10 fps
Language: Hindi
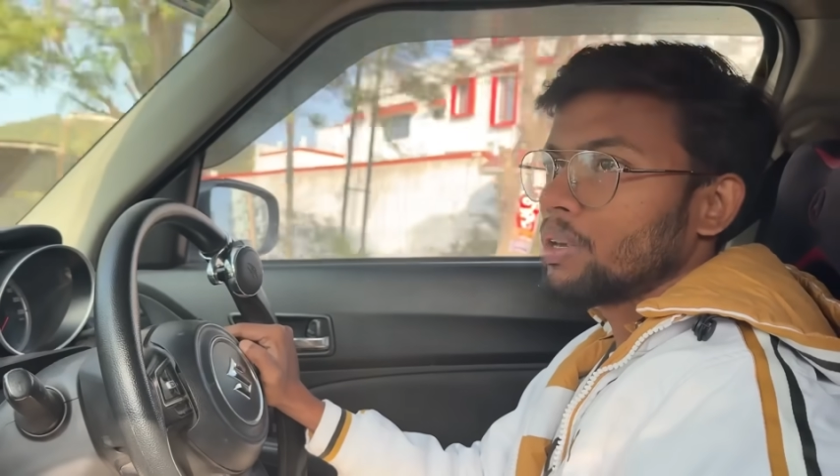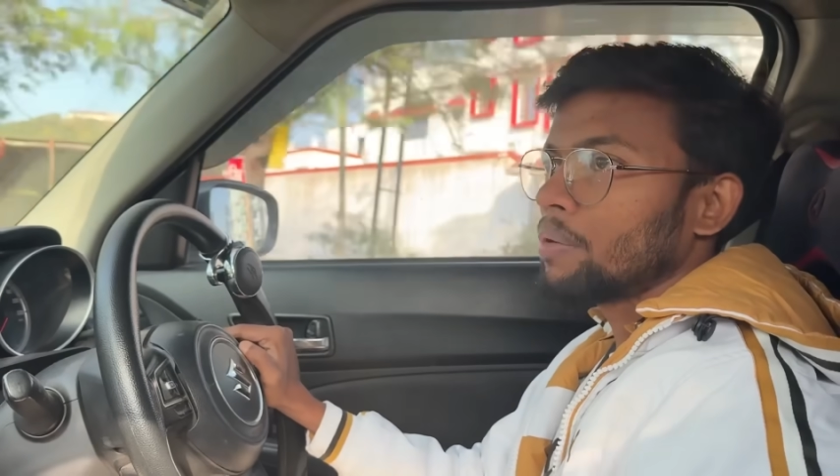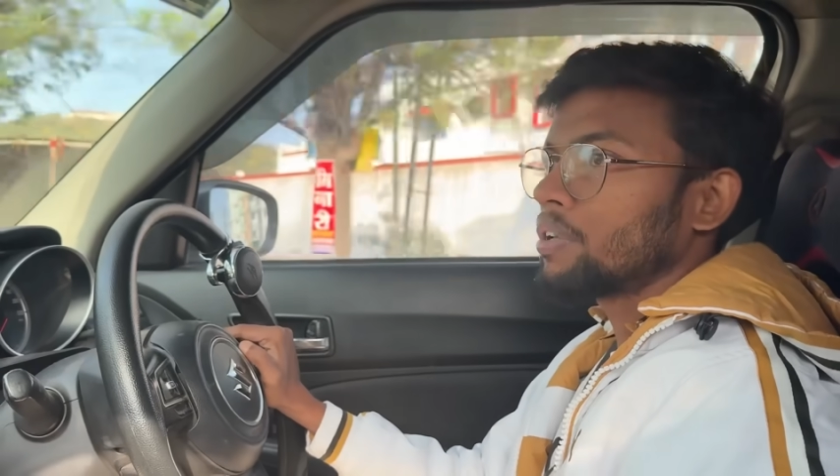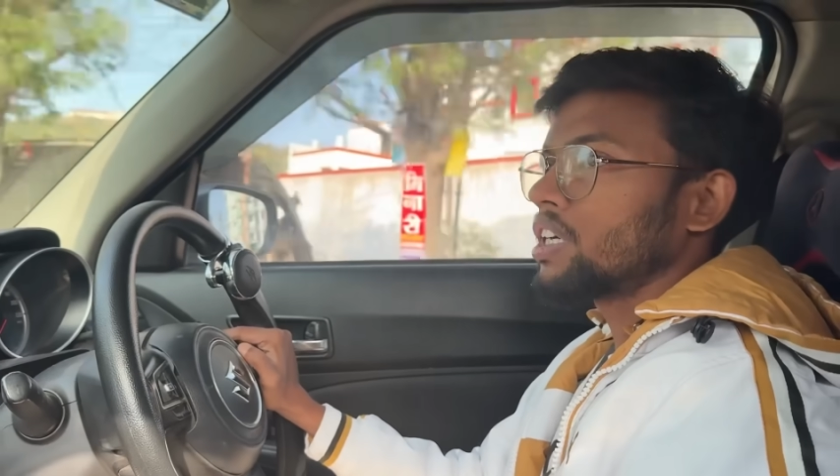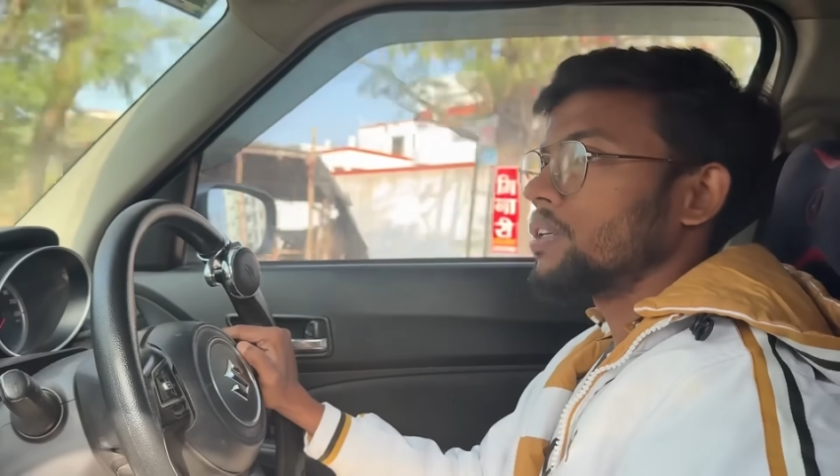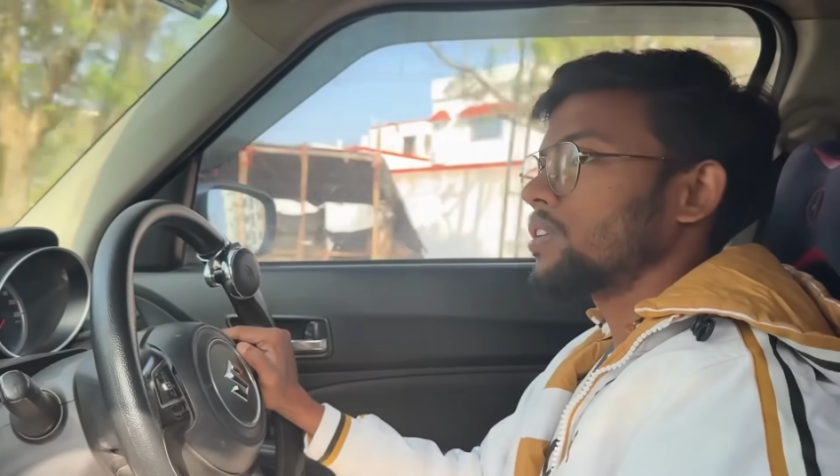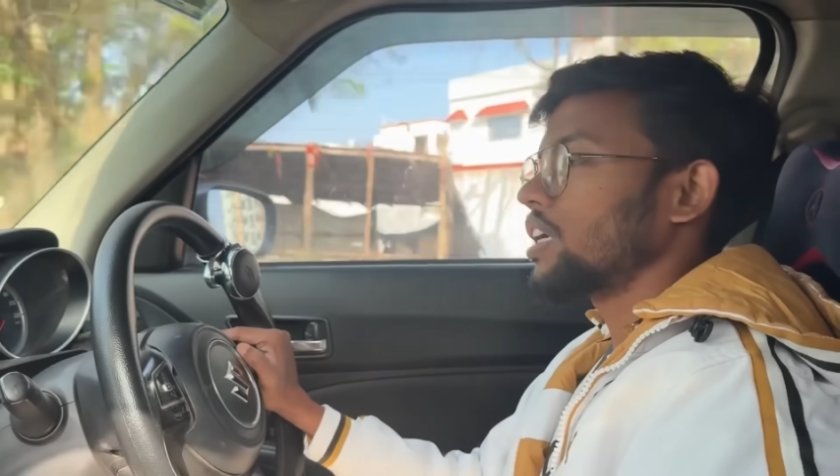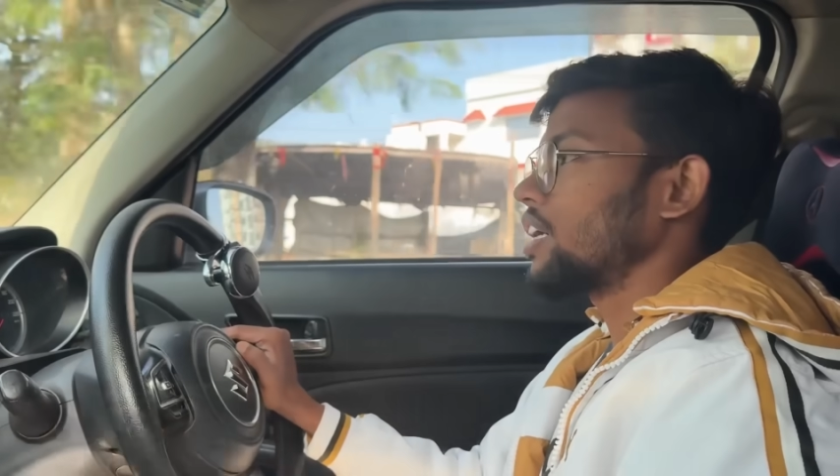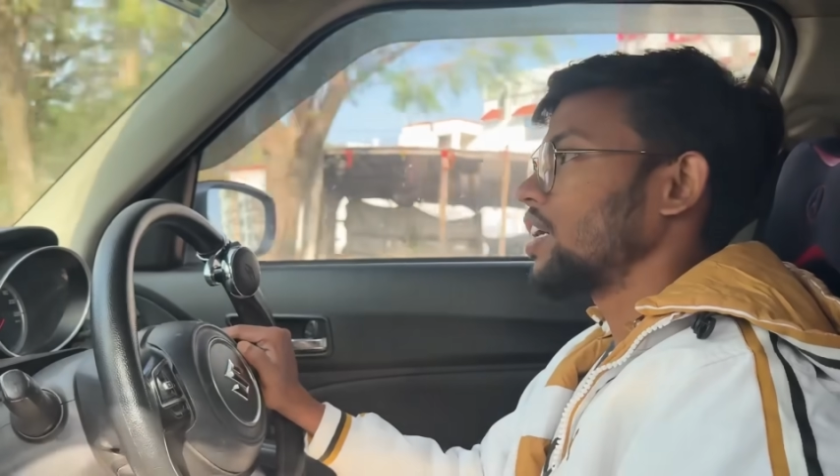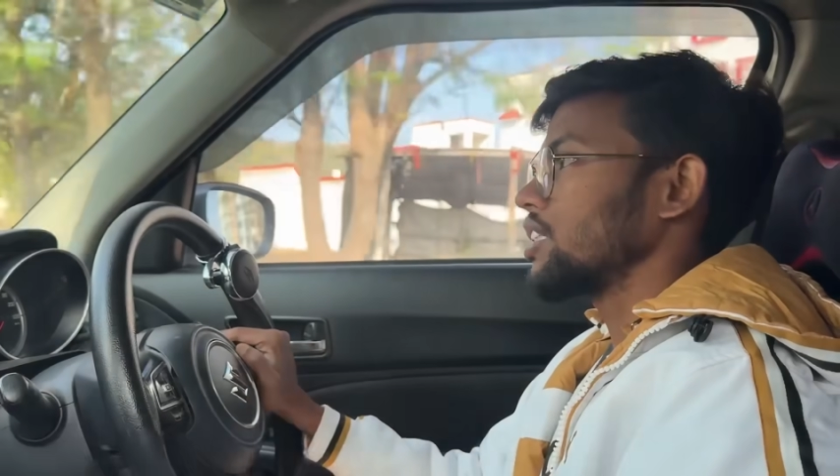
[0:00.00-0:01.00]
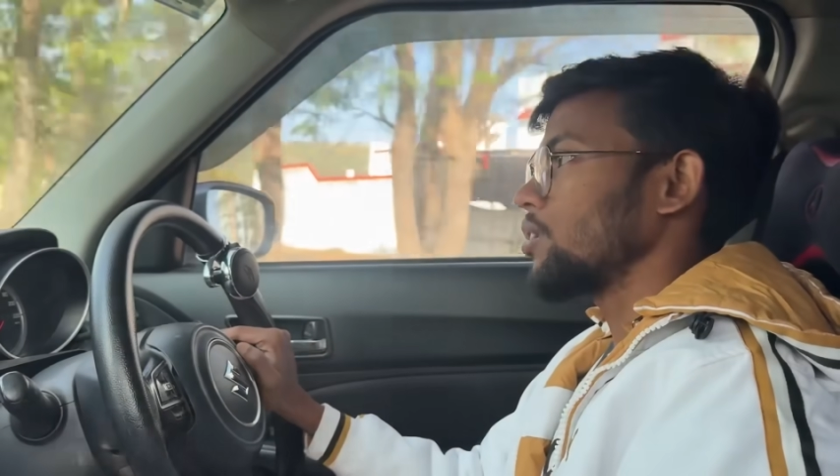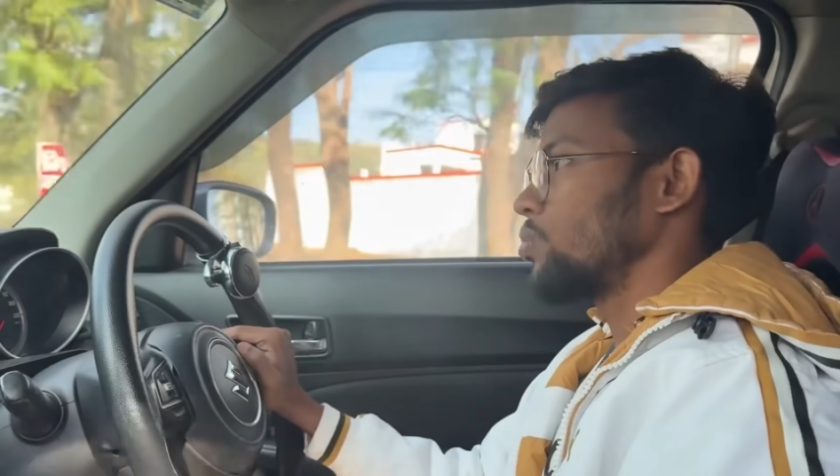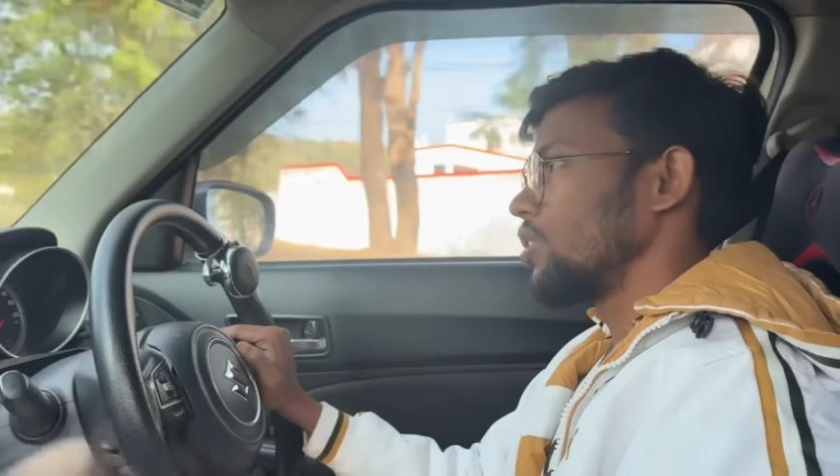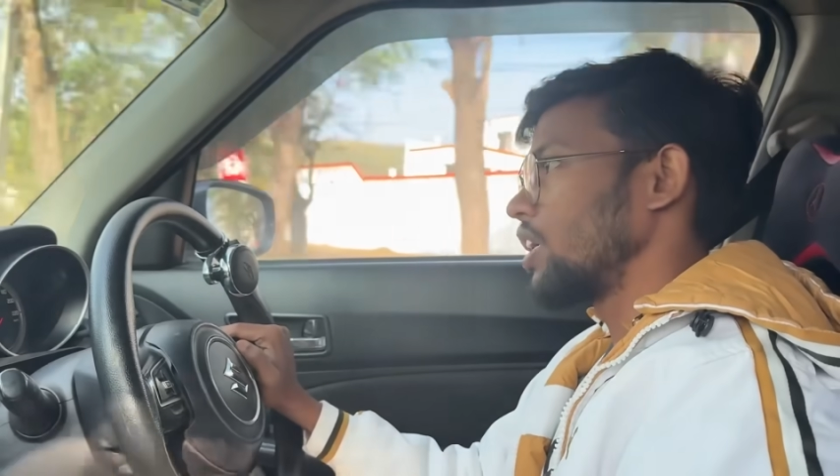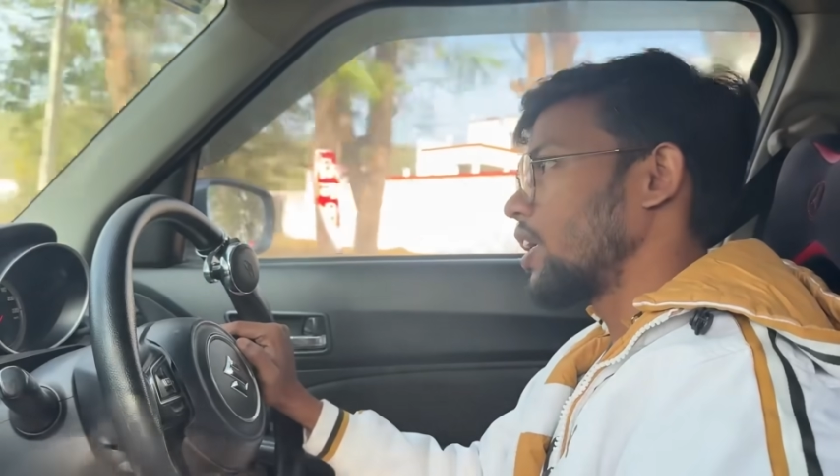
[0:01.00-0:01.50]
मैं अपना ट्यूशन का खर्चा
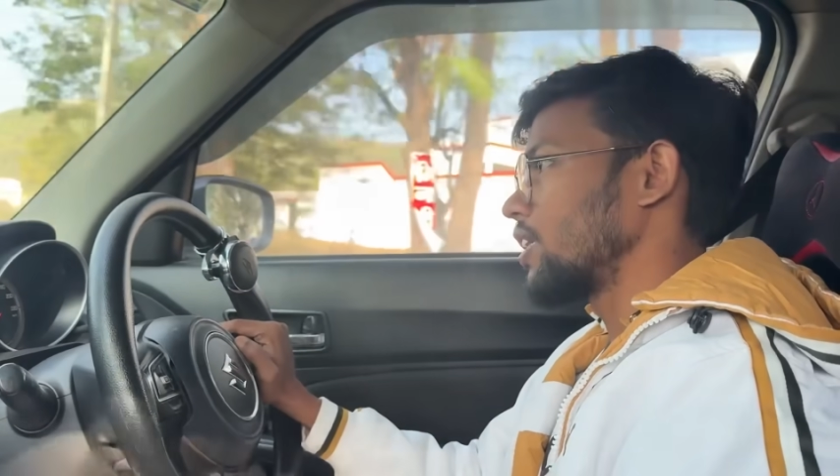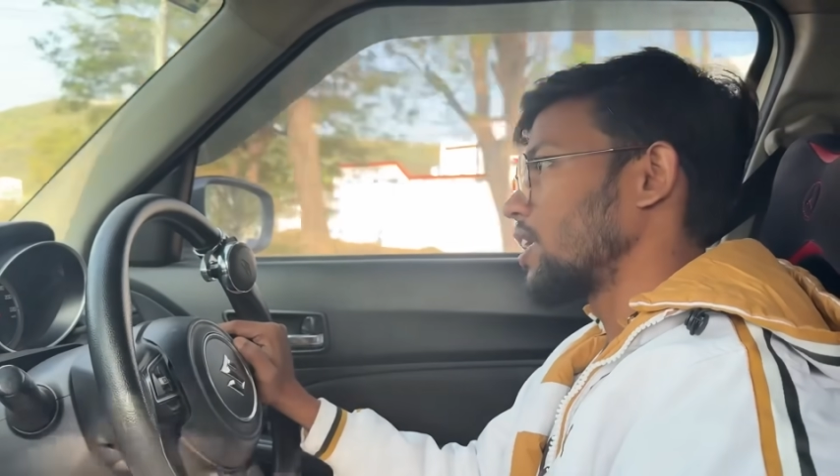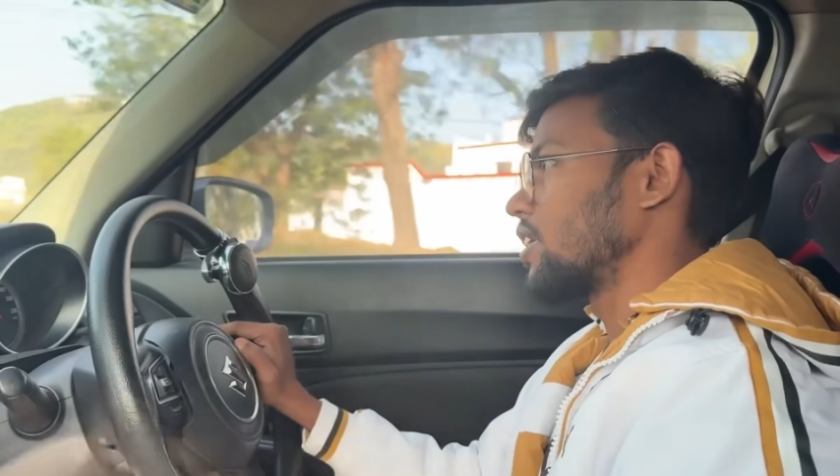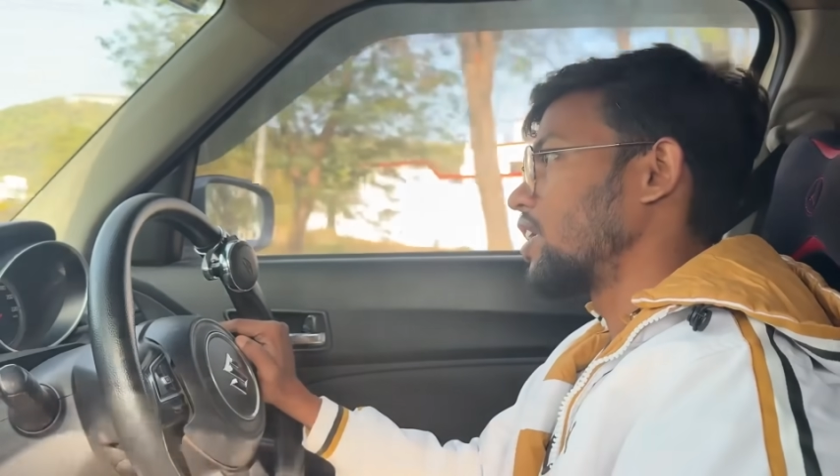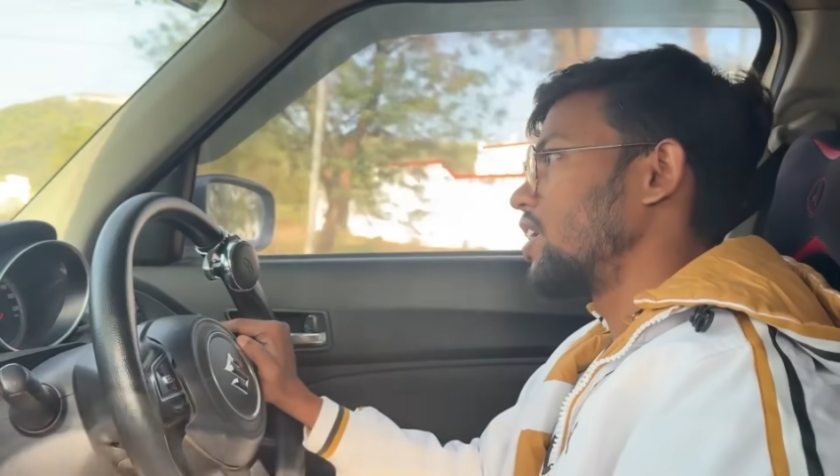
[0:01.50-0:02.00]
खुद निकालता था